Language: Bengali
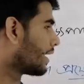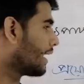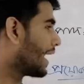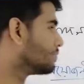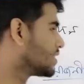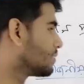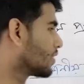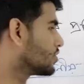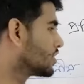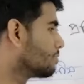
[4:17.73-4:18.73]
আর এমসি
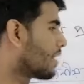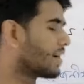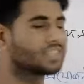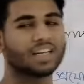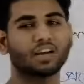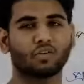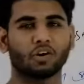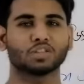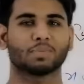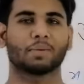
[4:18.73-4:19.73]
মানে হচ্ছে মার্জিনাল
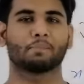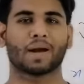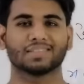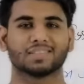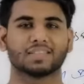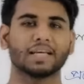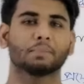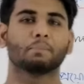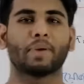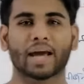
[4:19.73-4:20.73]
কস্ট মানে প্রান্তিক
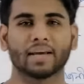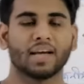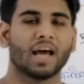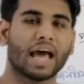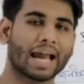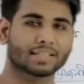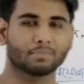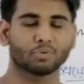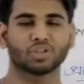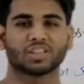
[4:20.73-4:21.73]
ব্যয়
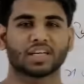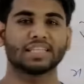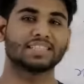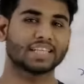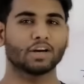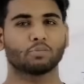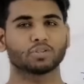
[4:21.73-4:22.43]
একটা প্রতিষ্ঠানে যে